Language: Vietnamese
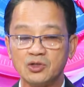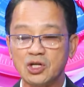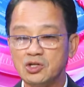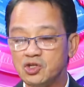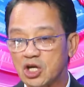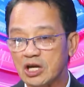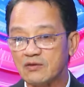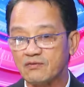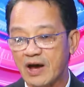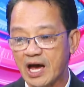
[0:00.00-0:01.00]
chính
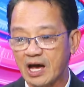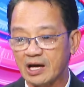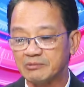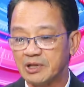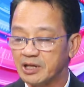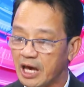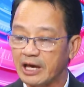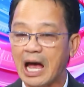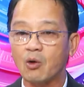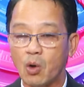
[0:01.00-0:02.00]
trị và kể
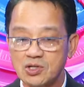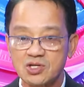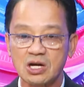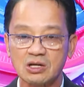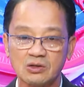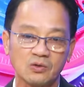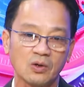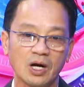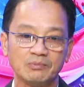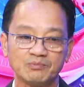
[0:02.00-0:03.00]
cả quân sự
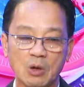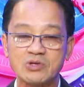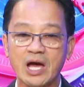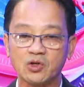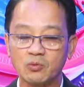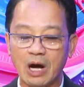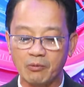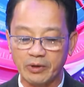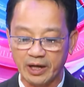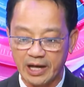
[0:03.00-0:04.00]
của um, Cộng sản Trung
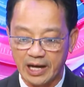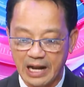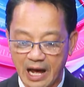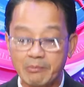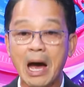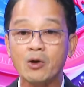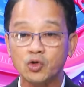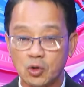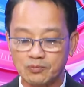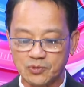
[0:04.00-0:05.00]
Cộng hiện nay đã bao
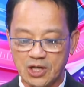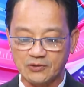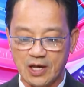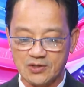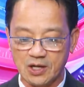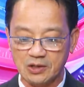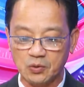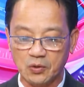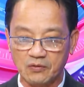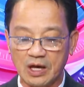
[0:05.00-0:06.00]
trùm trên thế giới
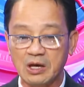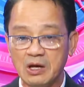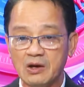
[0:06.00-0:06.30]
thưa quý vị.